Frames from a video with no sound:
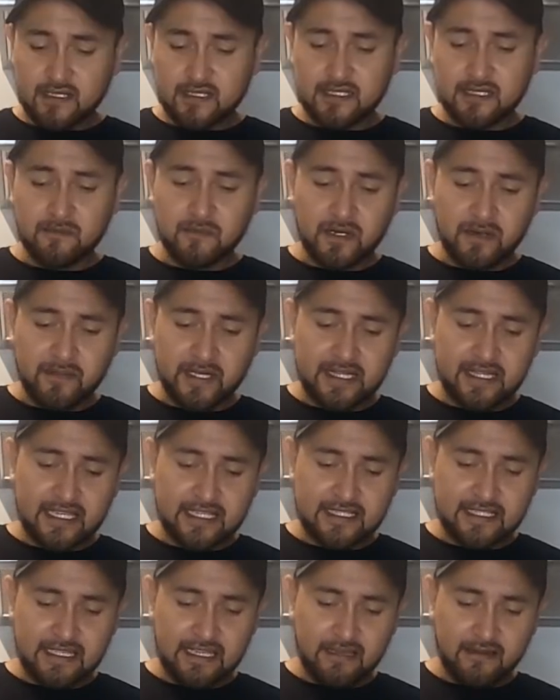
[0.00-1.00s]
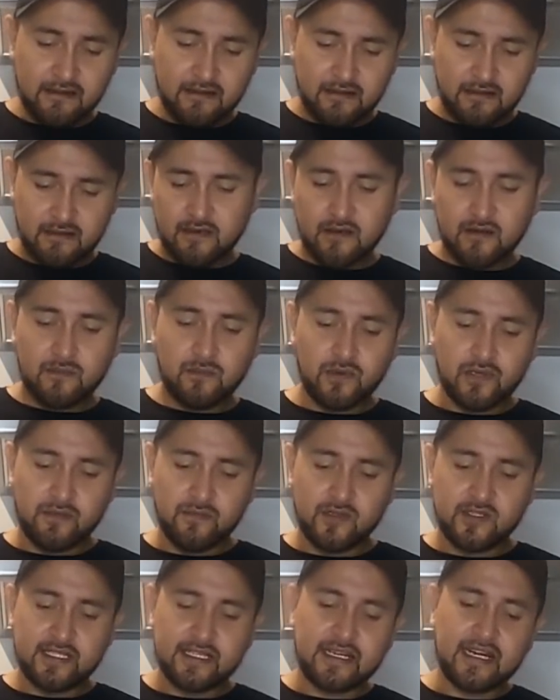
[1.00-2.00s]
simplemente así
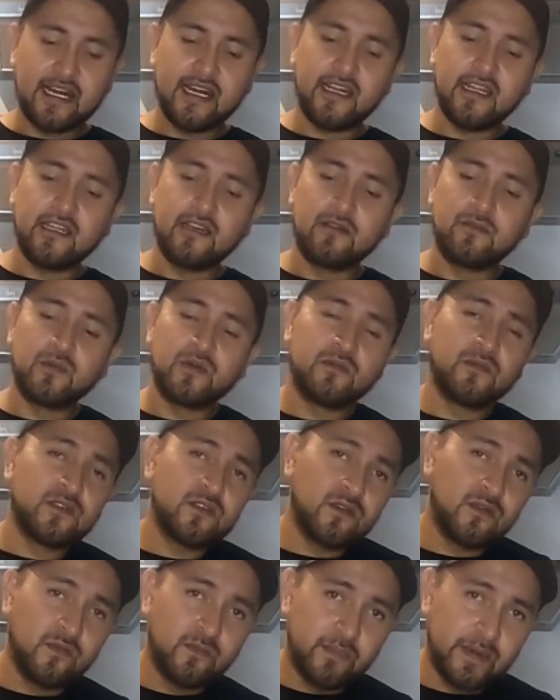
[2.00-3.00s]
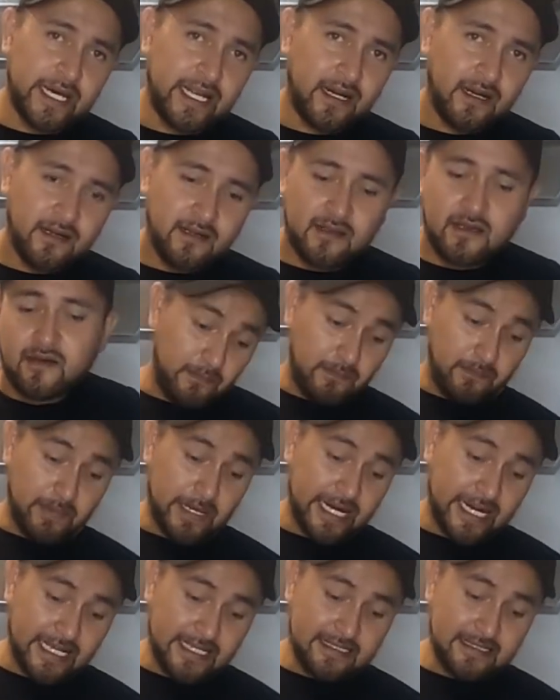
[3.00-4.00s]
podemos cerrar y lo podemos ocupar
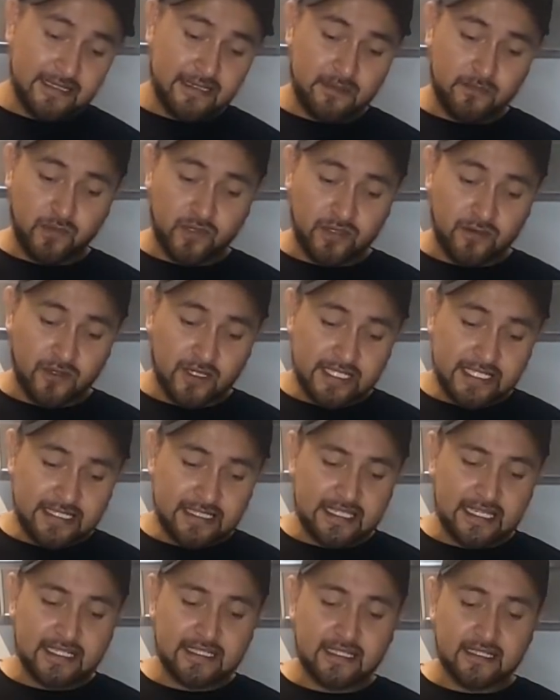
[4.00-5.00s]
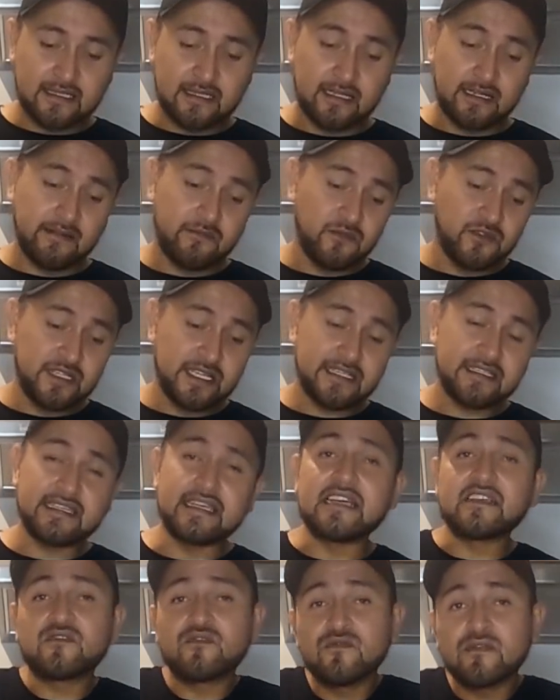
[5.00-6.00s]
para este tipo de bolsitas que tenemos ya
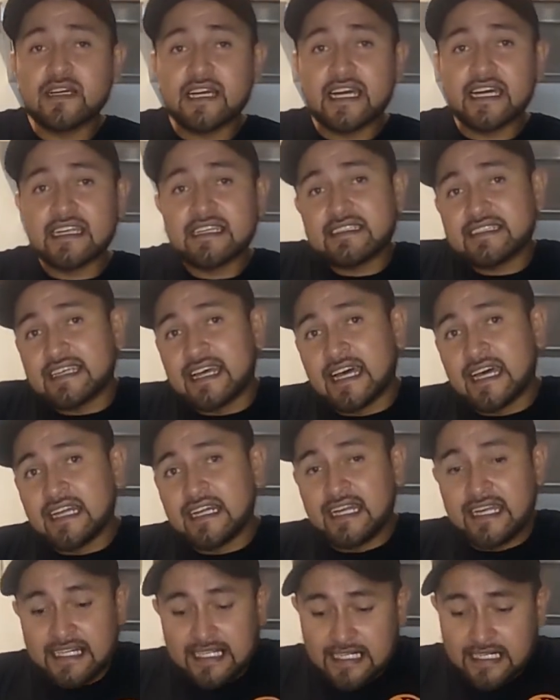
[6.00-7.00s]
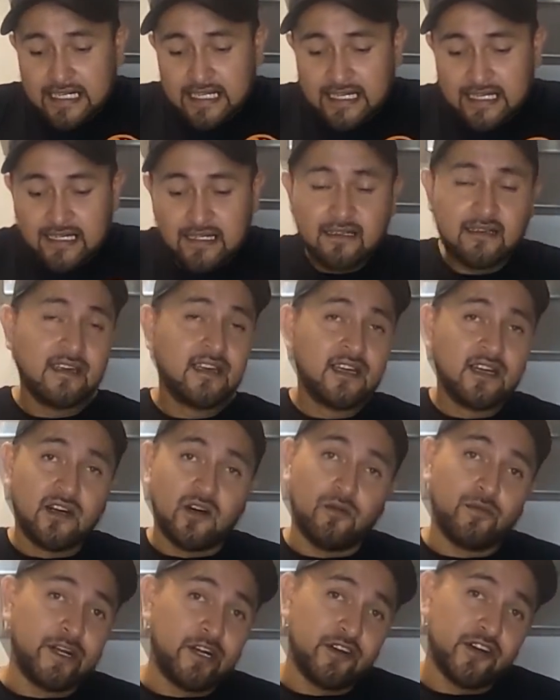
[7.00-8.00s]
sea azúcar, sal, harina
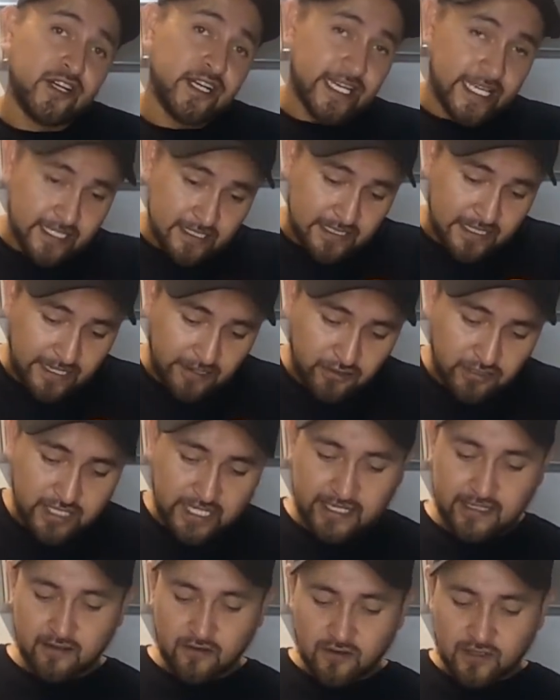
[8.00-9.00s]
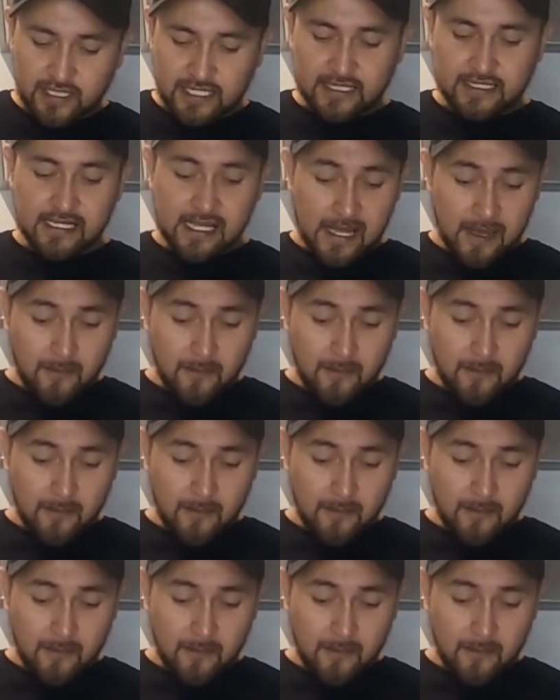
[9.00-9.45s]
o bueno, entre otras cosas.